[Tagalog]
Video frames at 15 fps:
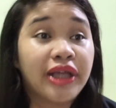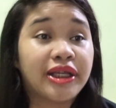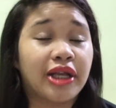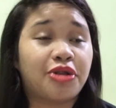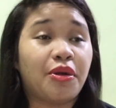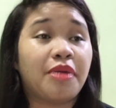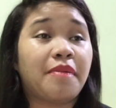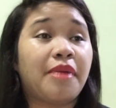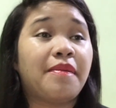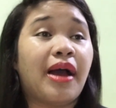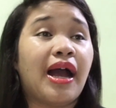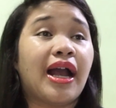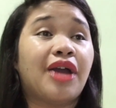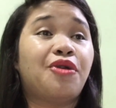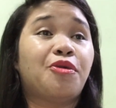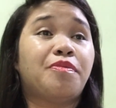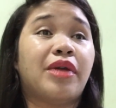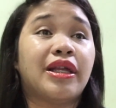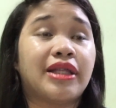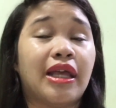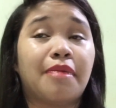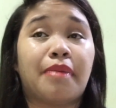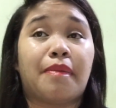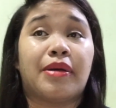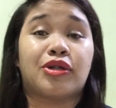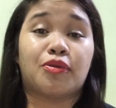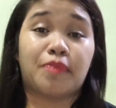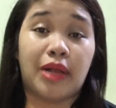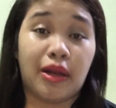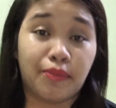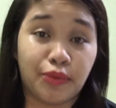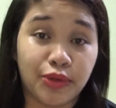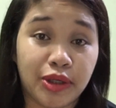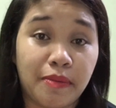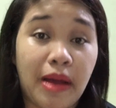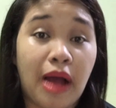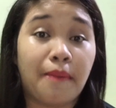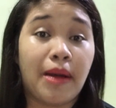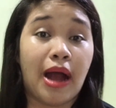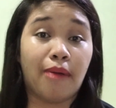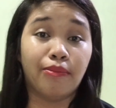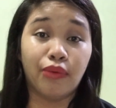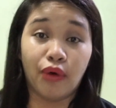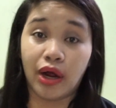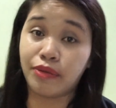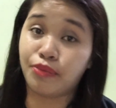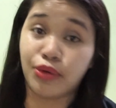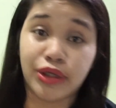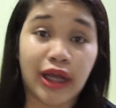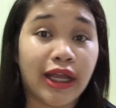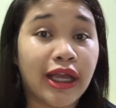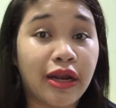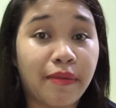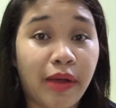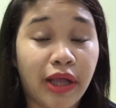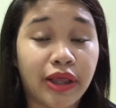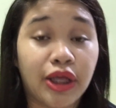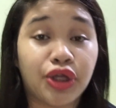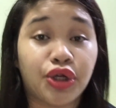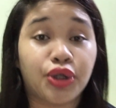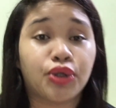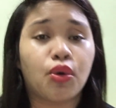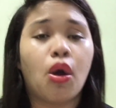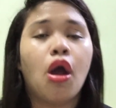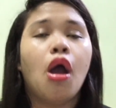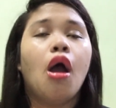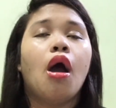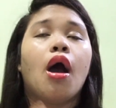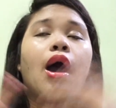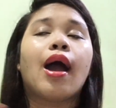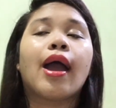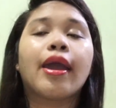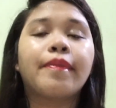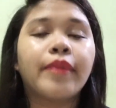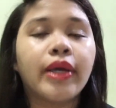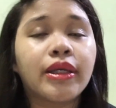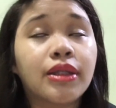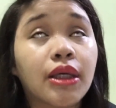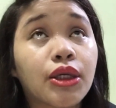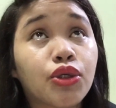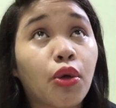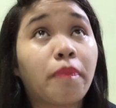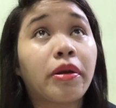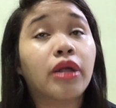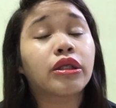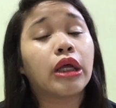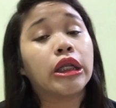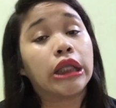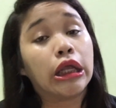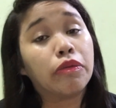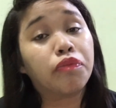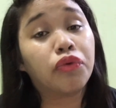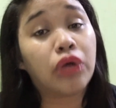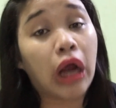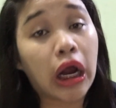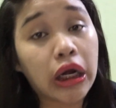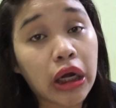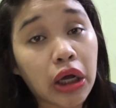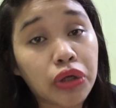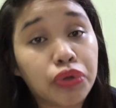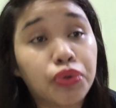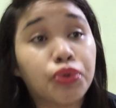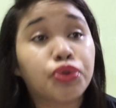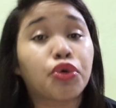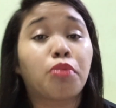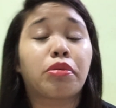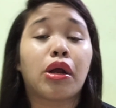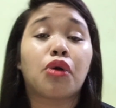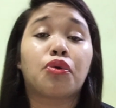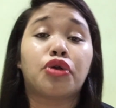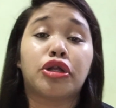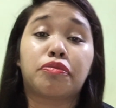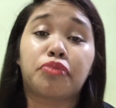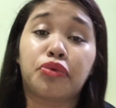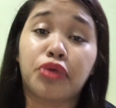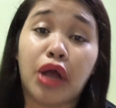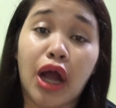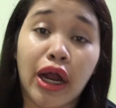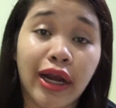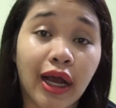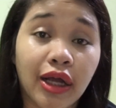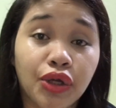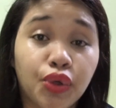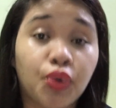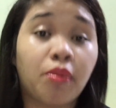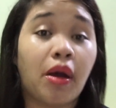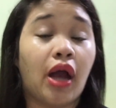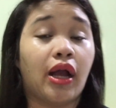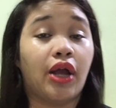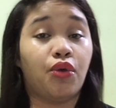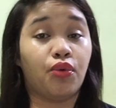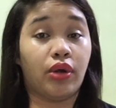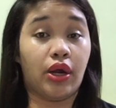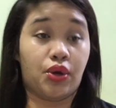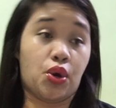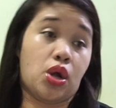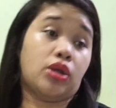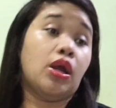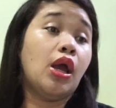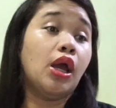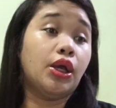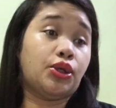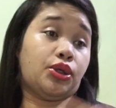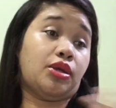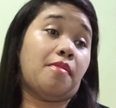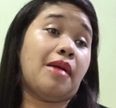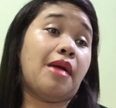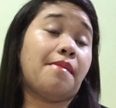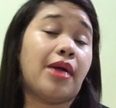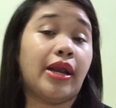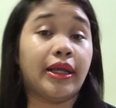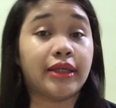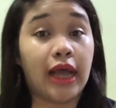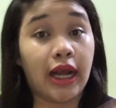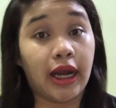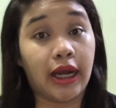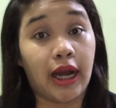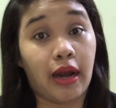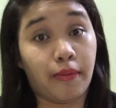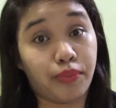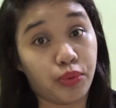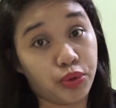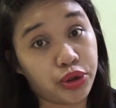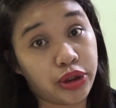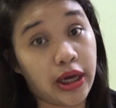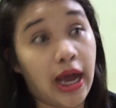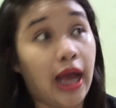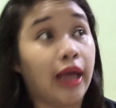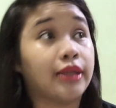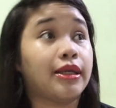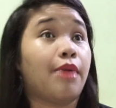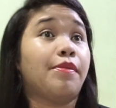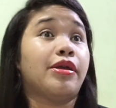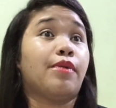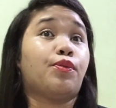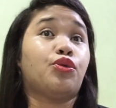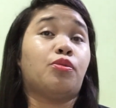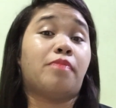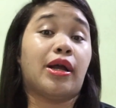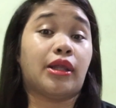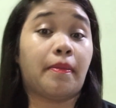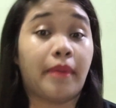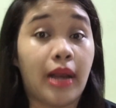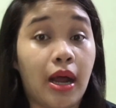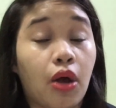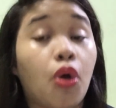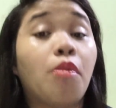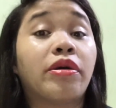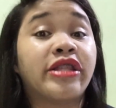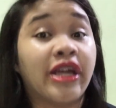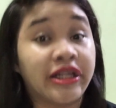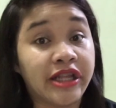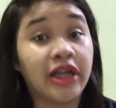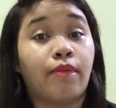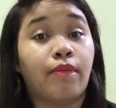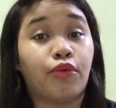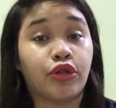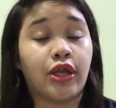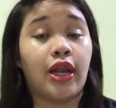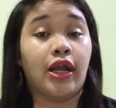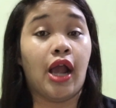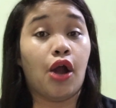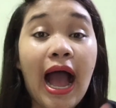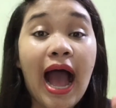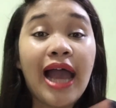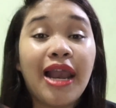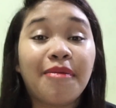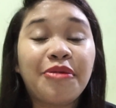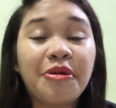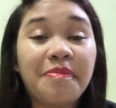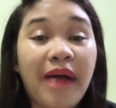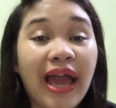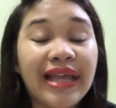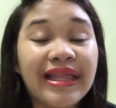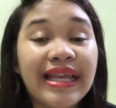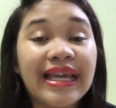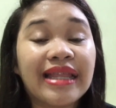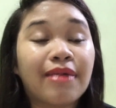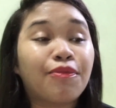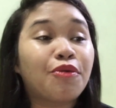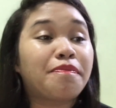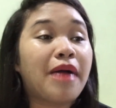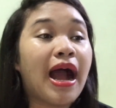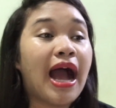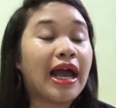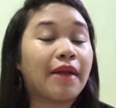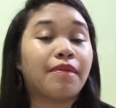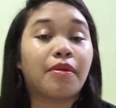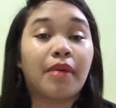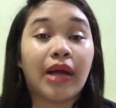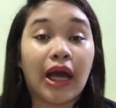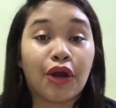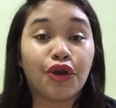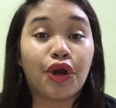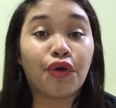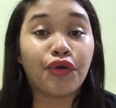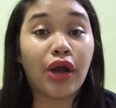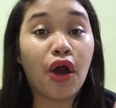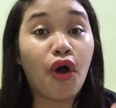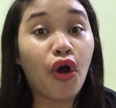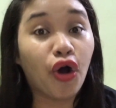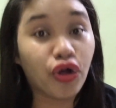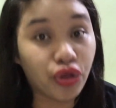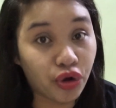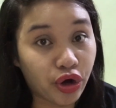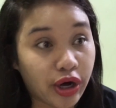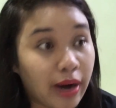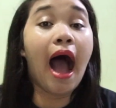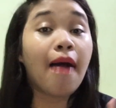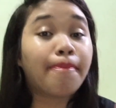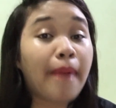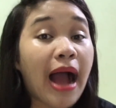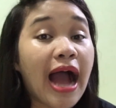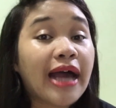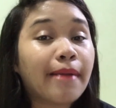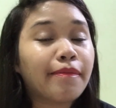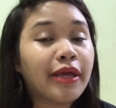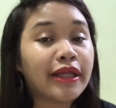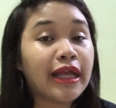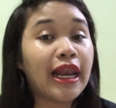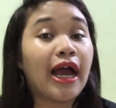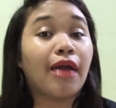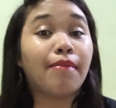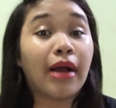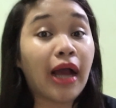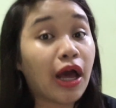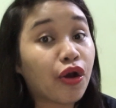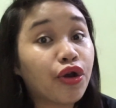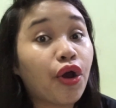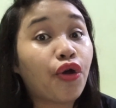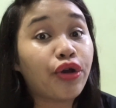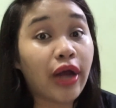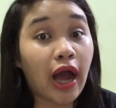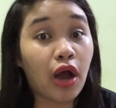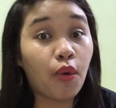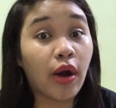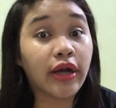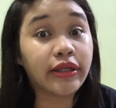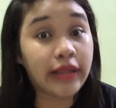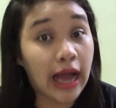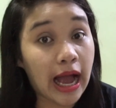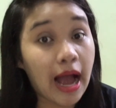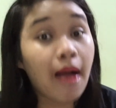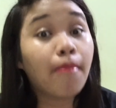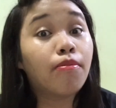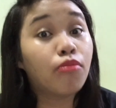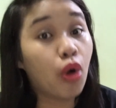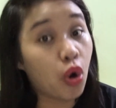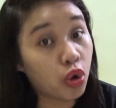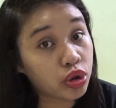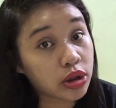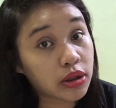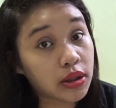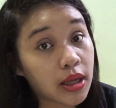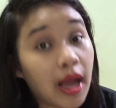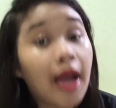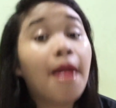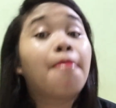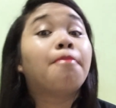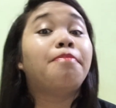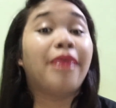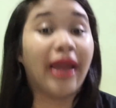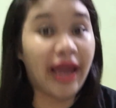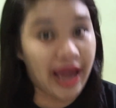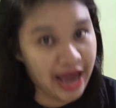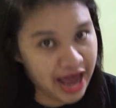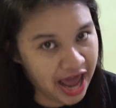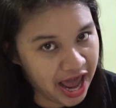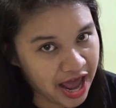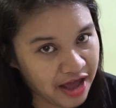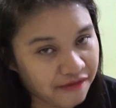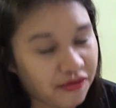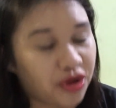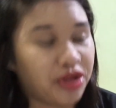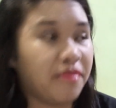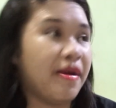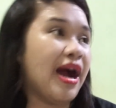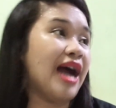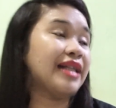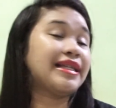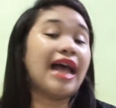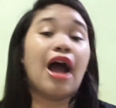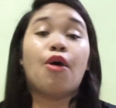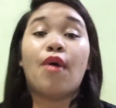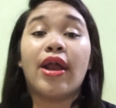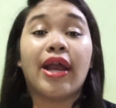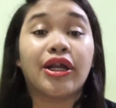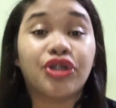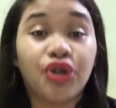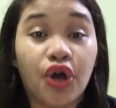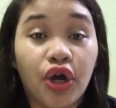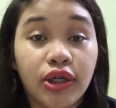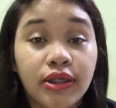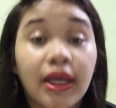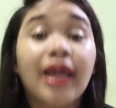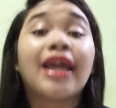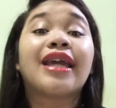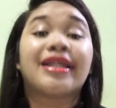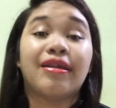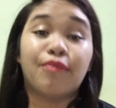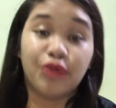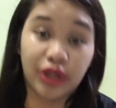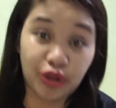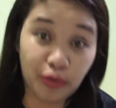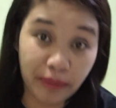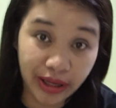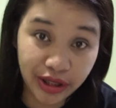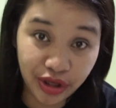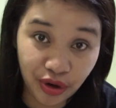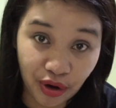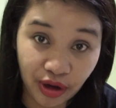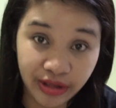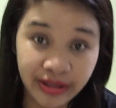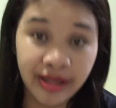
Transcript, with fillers: Sa tuwing may mga ganong meeting, papasok pa lang po si mama, ang bungad po sa kanya ng mga teachers ko, Ay, misis, sobrang daldal po ng anak niyo! sobrang kulit po ng anak niyo! mga ganun-ganon. si mama, nasanay na lang po siya. Sabi niya po nung bata pa lang ako, madaldal po talaga ako. Alam niyo ba, hindi niya na po pangarap na magkaroon ako ng honor. Ang pangarap niya na lang ay magkaroon ako ng award na most behave, o diba? Wow. At sa awa ng Diyos, hindi po natupad yon.